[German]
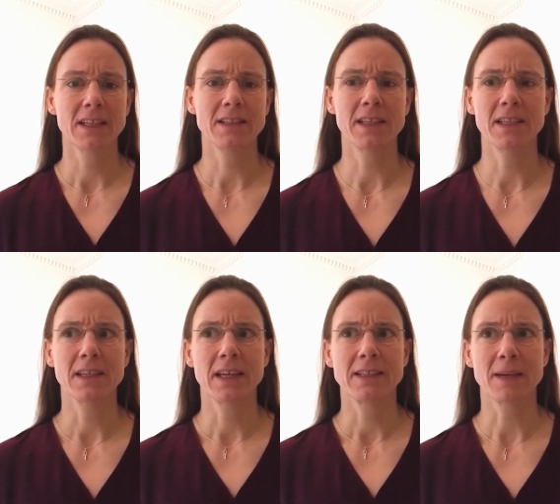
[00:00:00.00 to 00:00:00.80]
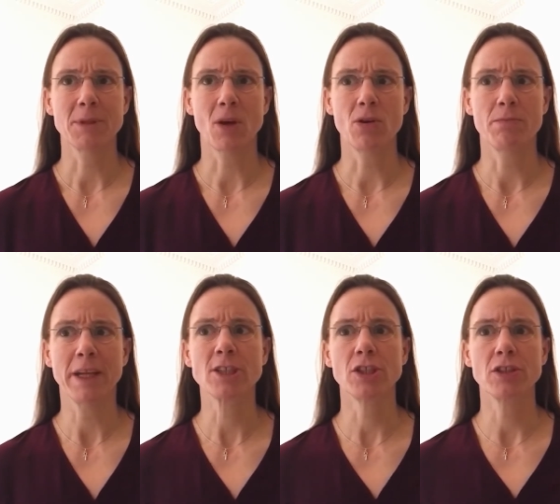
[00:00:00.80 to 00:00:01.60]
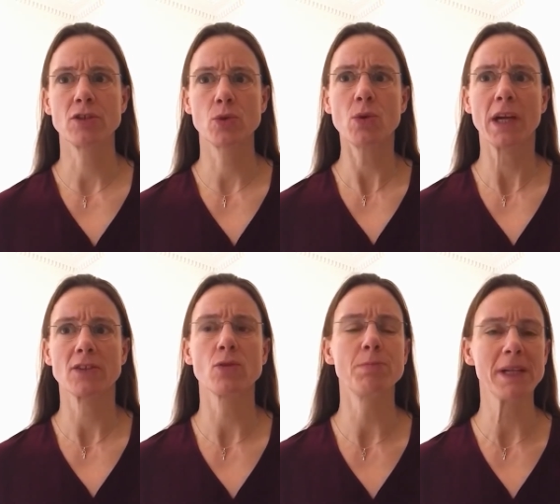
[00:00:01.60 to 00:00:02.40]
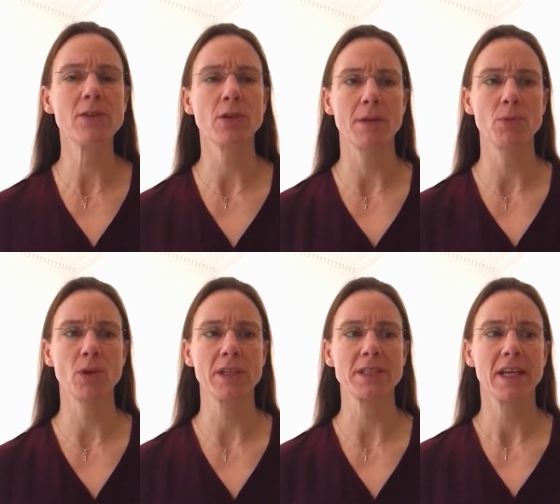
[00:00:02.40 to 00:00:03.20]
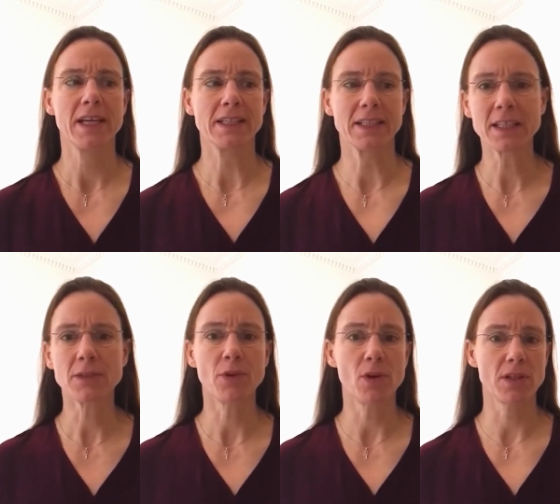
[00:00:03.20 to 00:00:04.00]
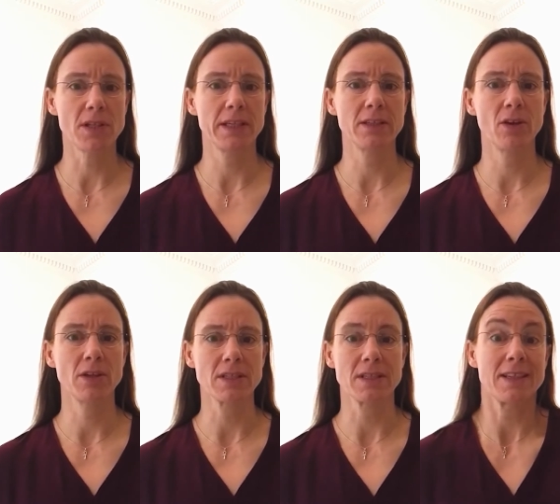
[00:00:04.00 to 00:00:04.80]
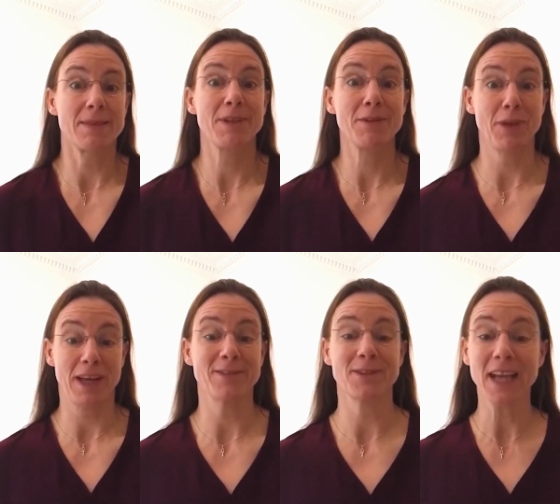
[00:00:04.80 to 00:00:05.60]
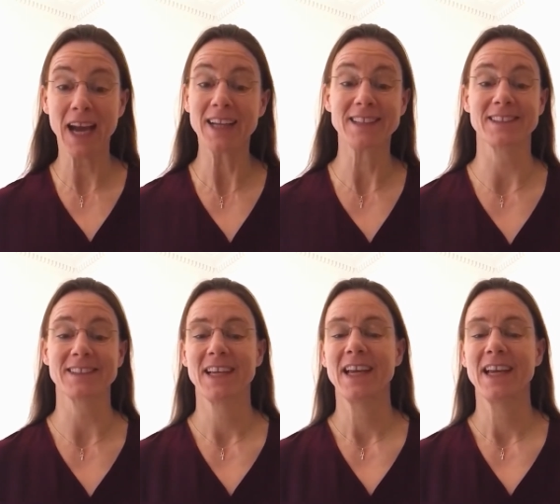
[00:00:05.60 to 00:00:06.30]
die damit auch Menschen Zugang zu Bildung ermöglicht, die nicht vor Ort sein können. Es ist eben die Fernuni Hagen.